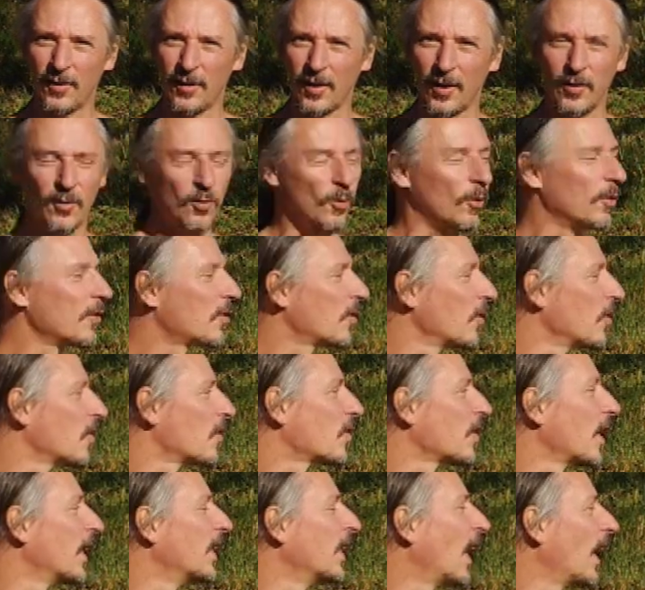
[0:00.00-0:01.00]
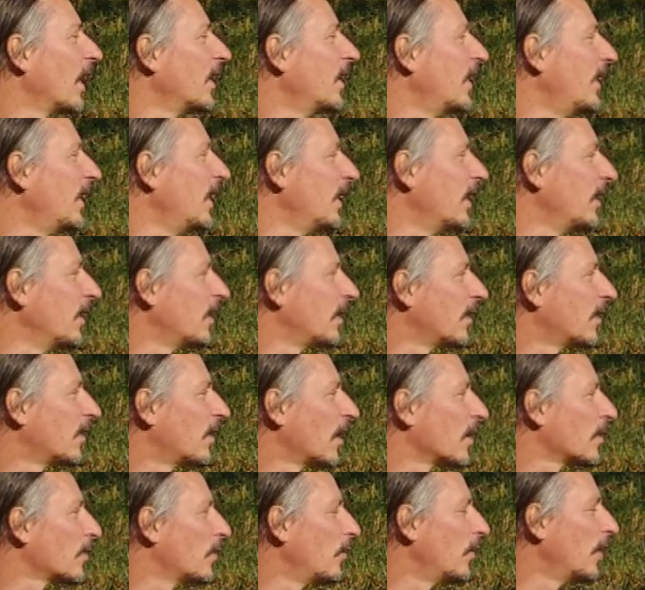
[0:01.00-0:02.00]
Das heißt, uns ist es ein
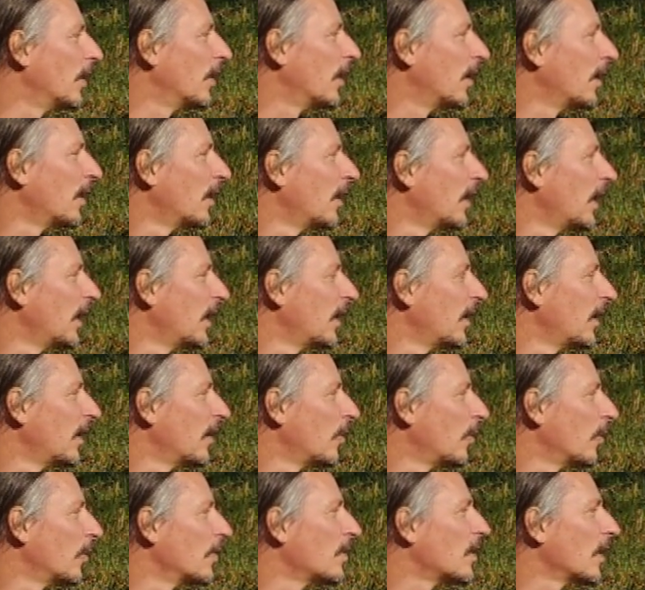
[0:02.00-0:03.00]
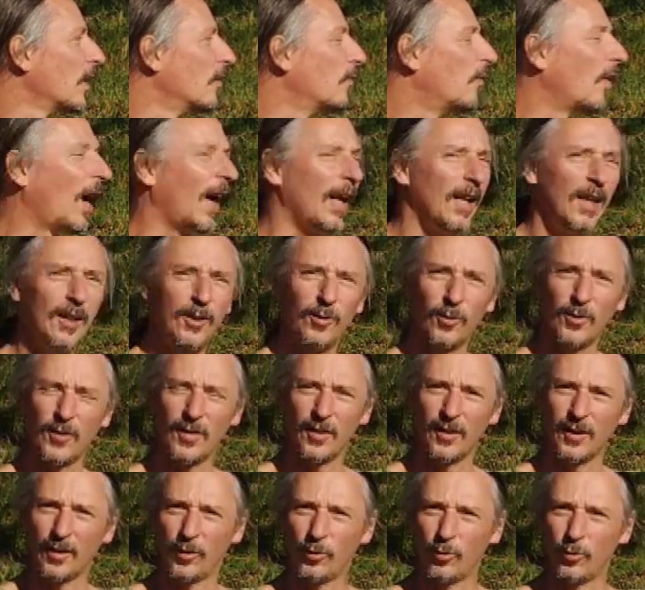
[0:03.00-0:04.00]
Anliegen, dass wir unseren Wald,
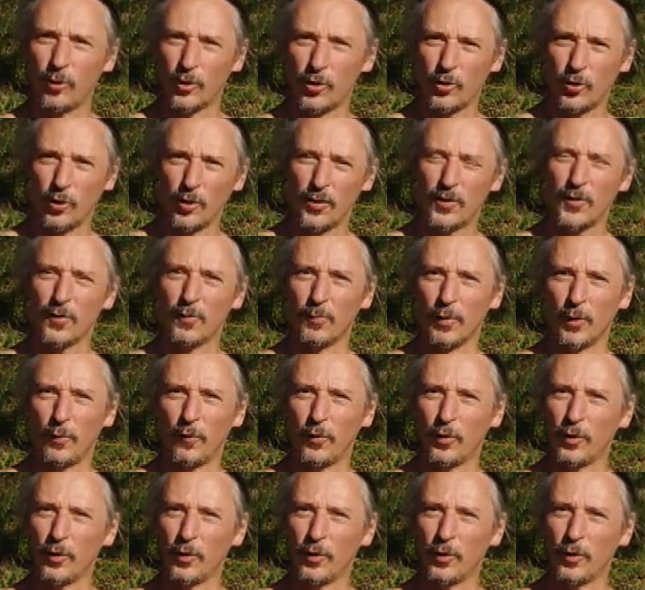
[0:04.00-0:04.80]
unsere Natur schützen.